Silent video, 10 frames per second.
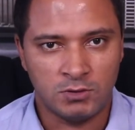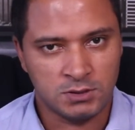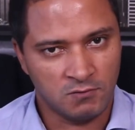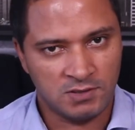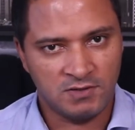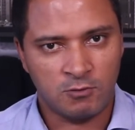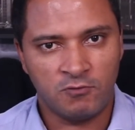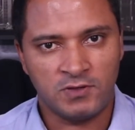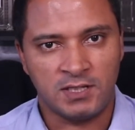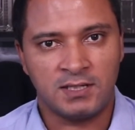Então você vai
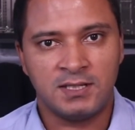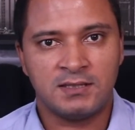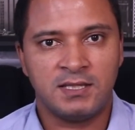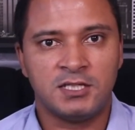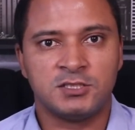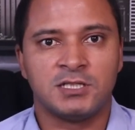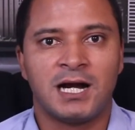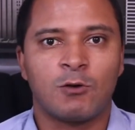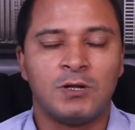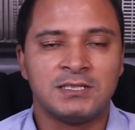conferir desde
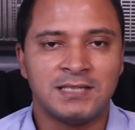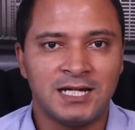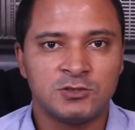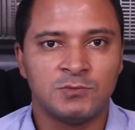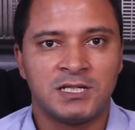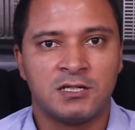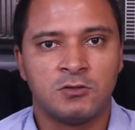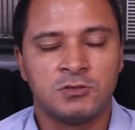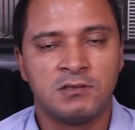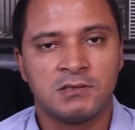a qualidade do material
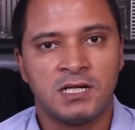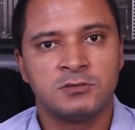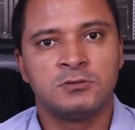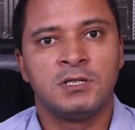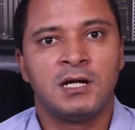utilizado,